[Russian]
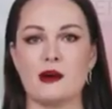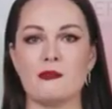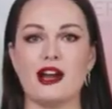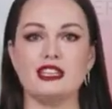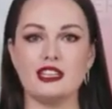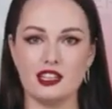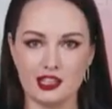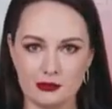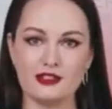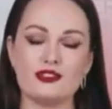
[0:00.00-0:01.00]
компании,
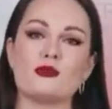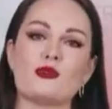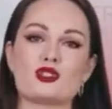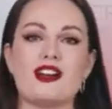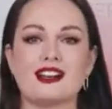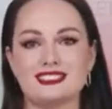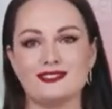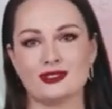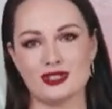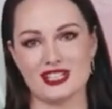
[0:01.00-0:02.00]
и мы в нем уже
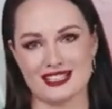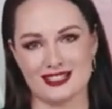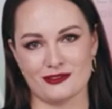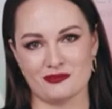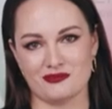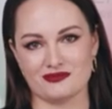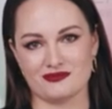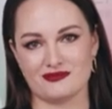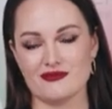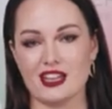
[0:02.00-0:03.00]
активно участвуем.
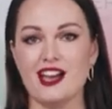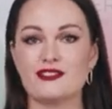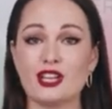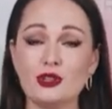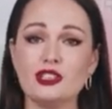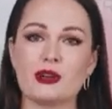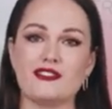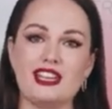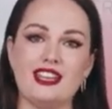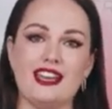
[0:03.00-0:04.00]
Второе
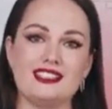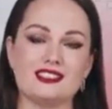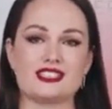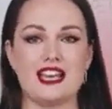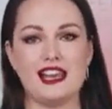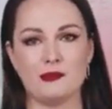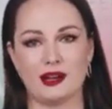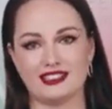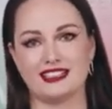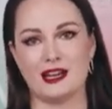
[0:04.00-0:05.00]
направление — это социальный
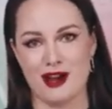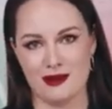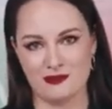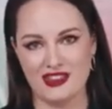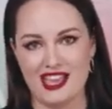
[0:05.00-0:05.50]
проект «Я мама».